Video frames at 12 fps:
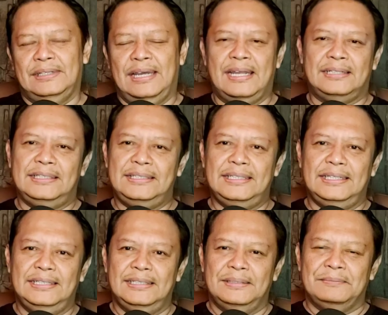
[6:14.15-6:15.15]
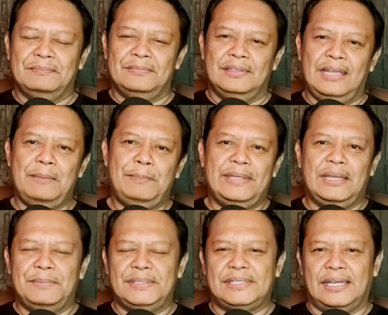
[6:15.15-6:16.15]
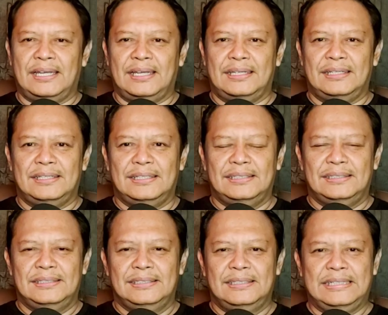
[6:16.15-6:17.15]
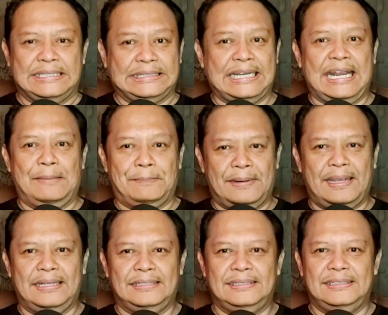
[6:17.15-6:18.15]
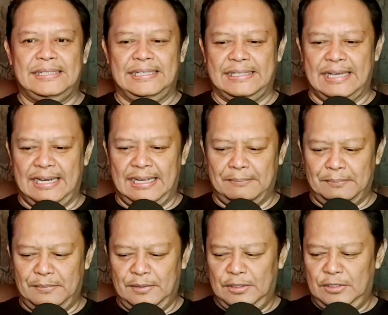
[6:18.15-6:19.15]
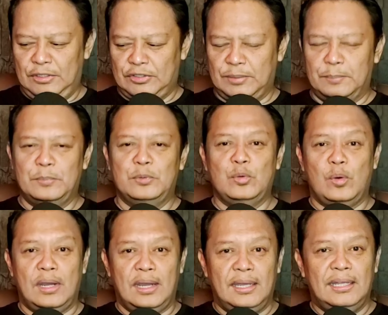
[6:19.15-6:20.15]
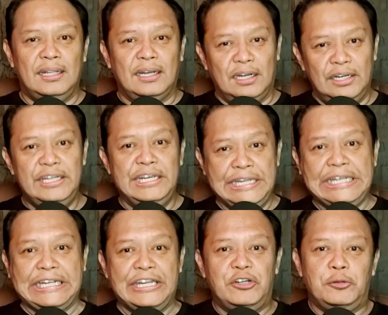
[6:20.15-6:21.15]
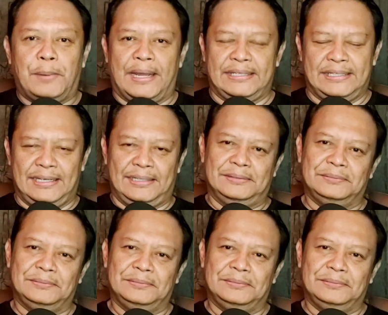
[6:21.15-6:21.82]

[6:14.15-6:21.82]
Artinya, apa yang bisa diterapkan di dalam semua lini kehidupannya.